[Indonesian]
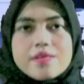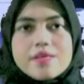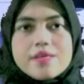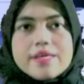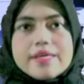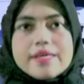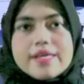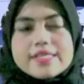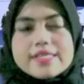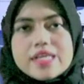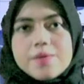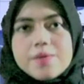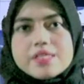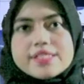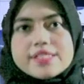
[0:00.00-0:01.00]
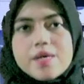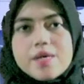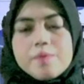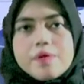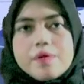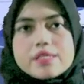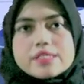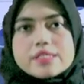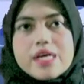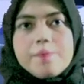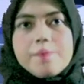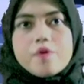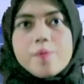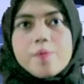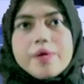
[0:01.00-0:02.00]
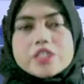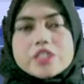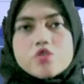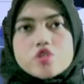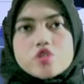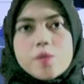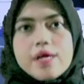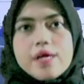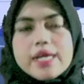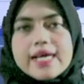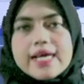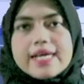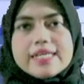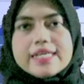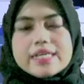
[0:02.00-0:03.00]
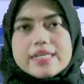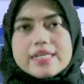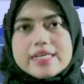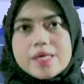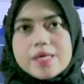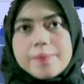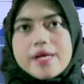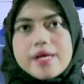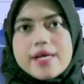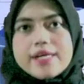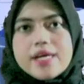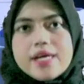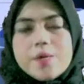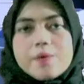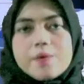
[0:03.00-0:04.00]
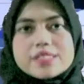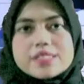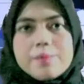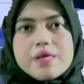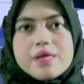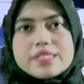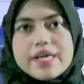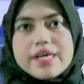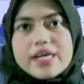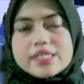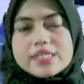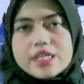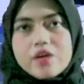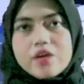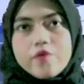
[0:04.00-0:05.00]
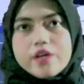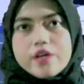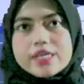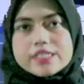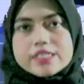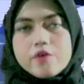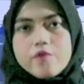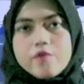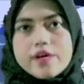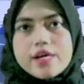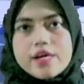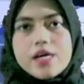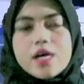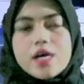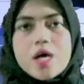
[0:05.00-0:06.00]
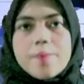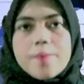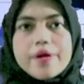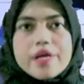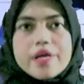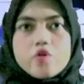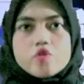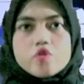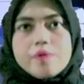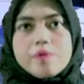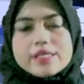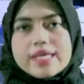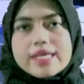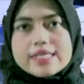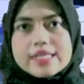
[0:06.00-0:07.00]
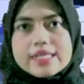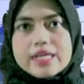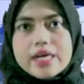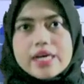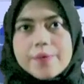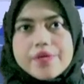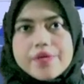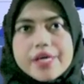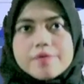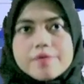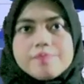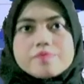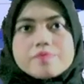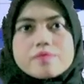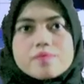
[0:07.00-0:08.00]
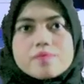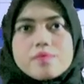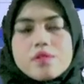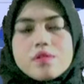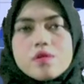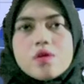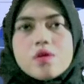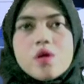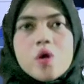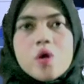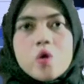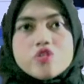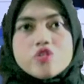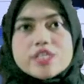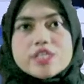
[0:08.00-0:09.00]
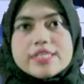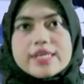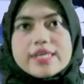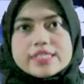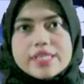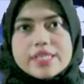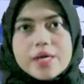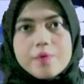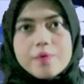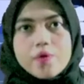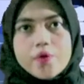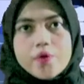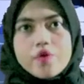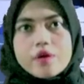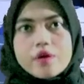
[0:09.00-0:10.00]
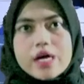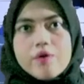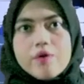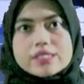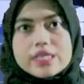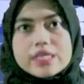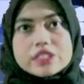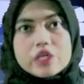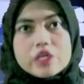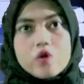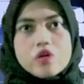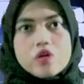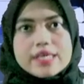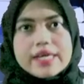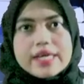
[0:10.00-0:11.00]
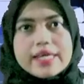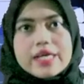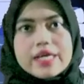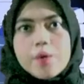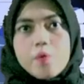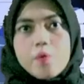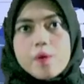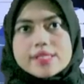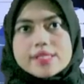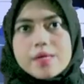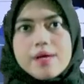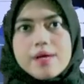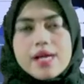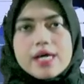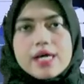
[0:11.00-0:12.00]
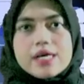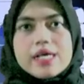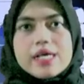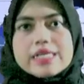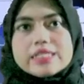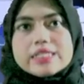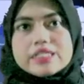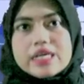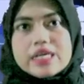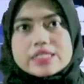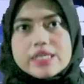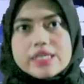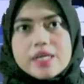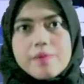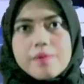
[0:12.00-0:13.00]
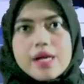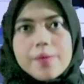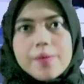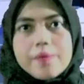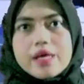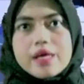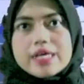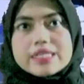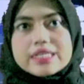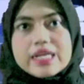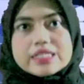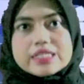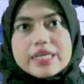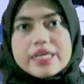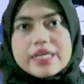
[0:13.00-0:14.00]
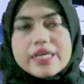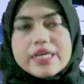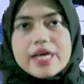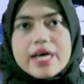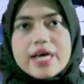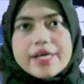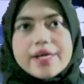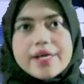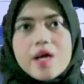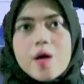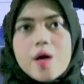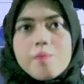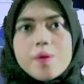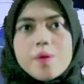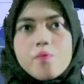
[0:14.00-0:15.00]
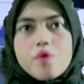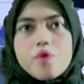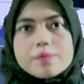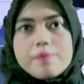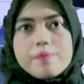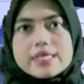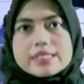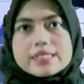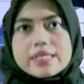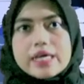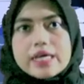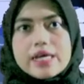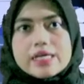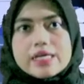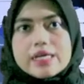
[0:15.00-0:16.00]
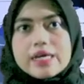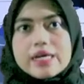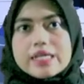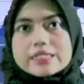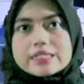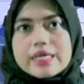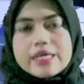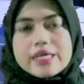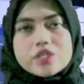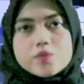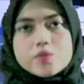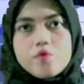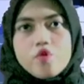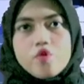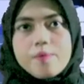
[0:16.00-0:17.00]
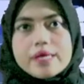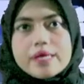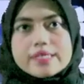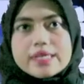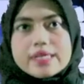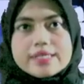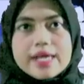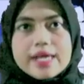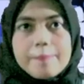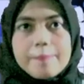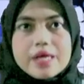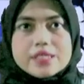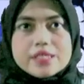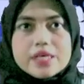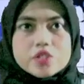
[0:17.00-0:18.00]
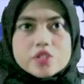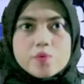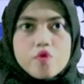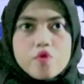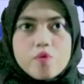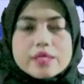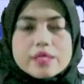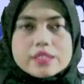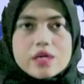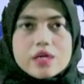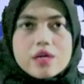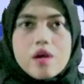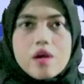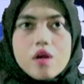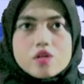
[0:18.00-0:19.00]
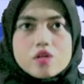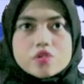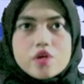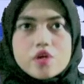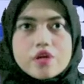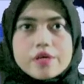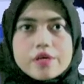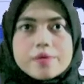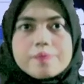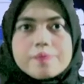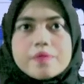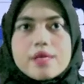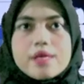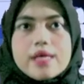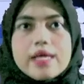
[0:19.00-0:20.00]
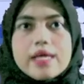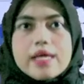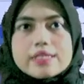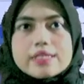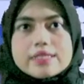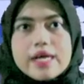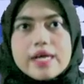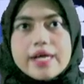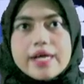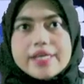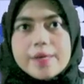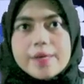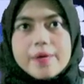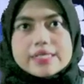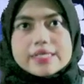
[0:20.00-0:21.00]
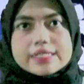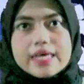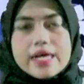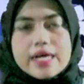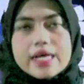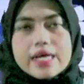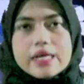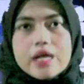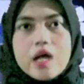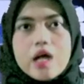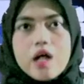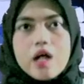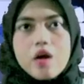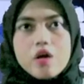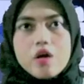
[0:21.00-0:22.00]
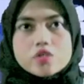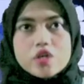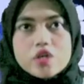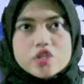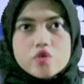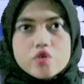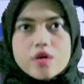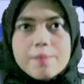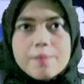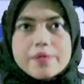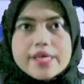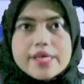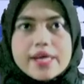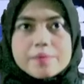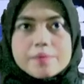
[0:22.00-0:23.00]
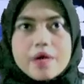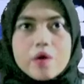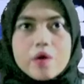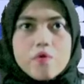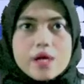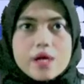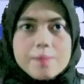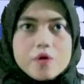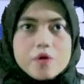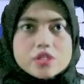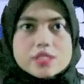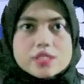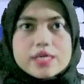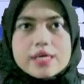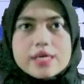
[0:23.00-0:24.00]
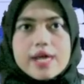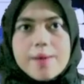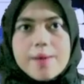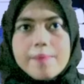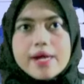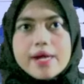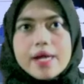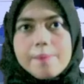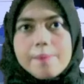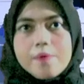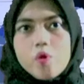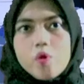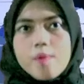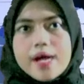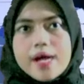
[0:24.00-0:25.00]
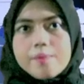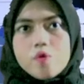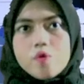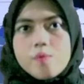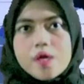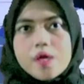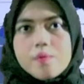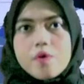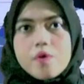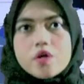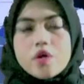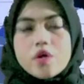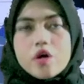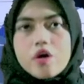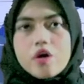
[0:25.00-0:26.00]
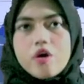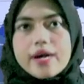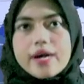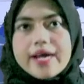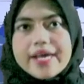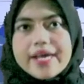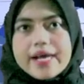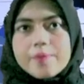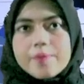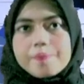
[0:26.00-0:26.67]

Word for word: Ya, selamat siang pemirsa. Probes News kembali hadir di hadapan Anda bersama saya Salvina Zilvana. Berikut berita selengkapnya. Hujan deras yang mengguyur kawasan Singosari, Kabupaten Malang sejak Senin malam hingga Selasa dini hari membuat pelengsengan dengan tinggi 10 meter dan panjang 10 meter longsor. Tak hanya pelengsengan, longsor juga menyeret bangunan pos keamanan perumahan bumi Mondoro Koraya.